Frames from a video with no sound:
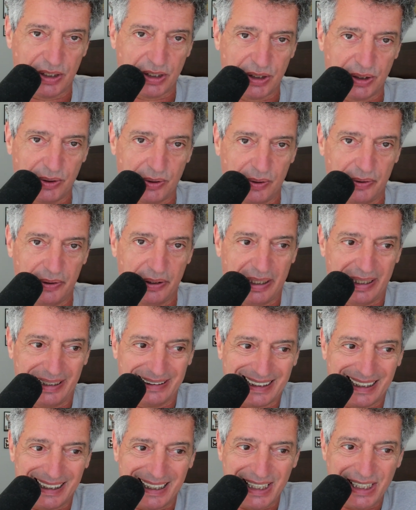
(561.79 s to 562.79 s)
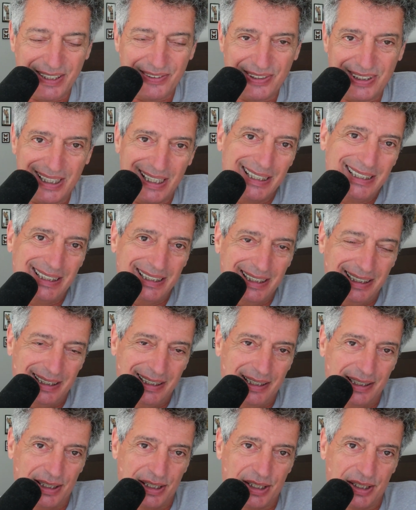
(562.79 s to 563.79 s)
что. А задачи все одни и
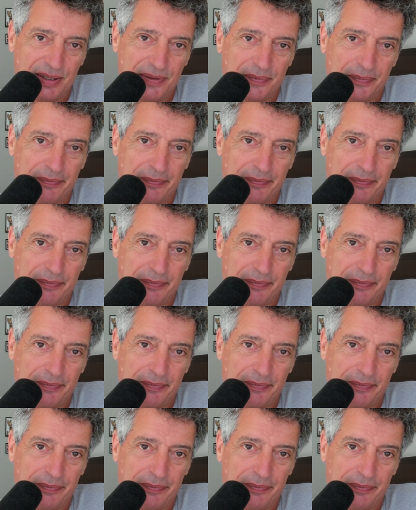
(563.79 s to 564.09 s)
те же.